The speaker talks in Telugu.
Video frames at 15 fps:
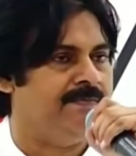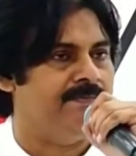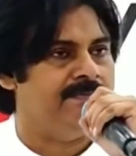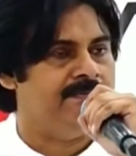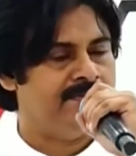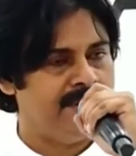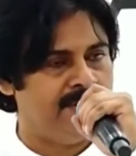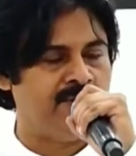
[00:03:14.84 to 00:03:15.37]

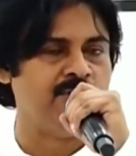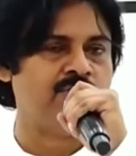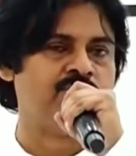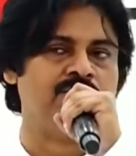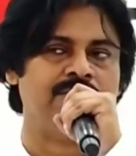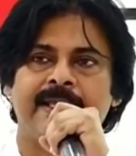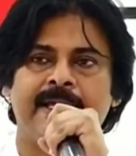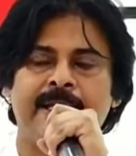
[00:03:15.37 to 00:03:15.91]
నేను
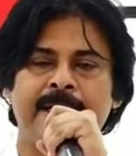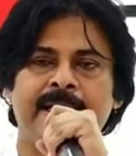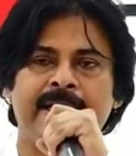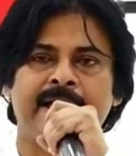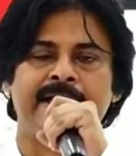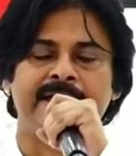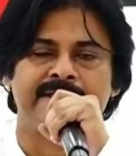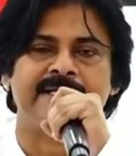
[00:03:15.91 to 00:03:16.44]
తీసుకుంటాం
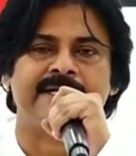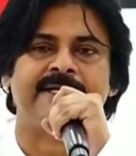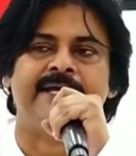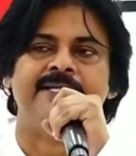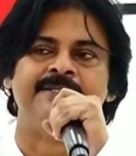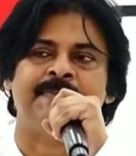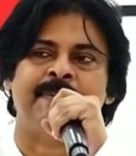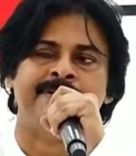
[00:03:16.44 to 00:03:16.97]
ఈసారి
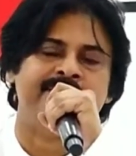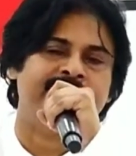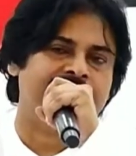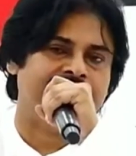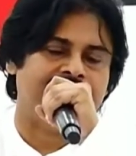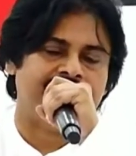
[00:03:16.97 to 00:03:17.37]
కలిసి పనిచేద్దాం